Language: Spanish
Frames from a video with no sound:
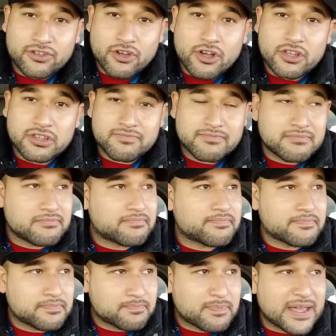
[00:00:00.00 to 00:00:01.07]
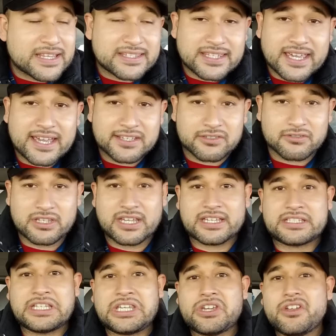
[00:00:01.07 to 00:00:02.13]
Yo pensé eso, dije,
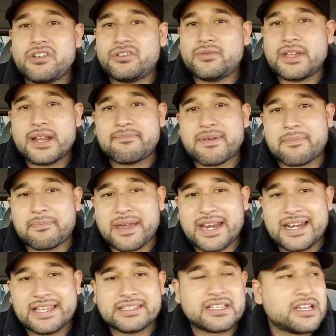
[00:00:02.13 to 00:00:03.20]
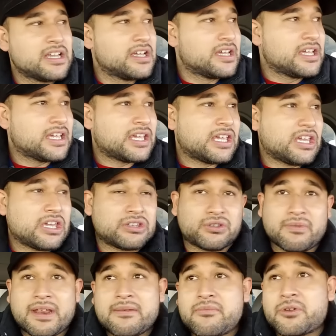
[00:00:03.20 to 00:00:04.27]
si yo no tuviera papeles y
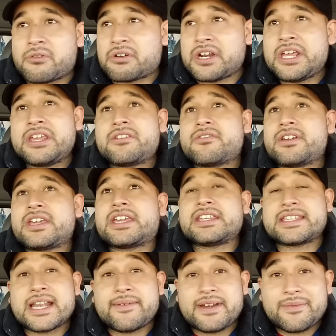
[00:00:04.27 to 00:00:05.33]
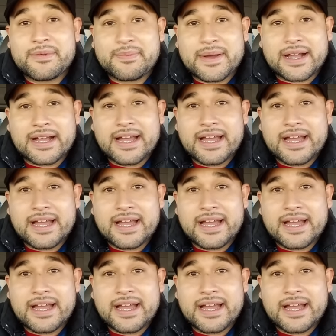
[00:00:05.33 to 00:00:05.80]
tuviera morrillo y quisiera venirme para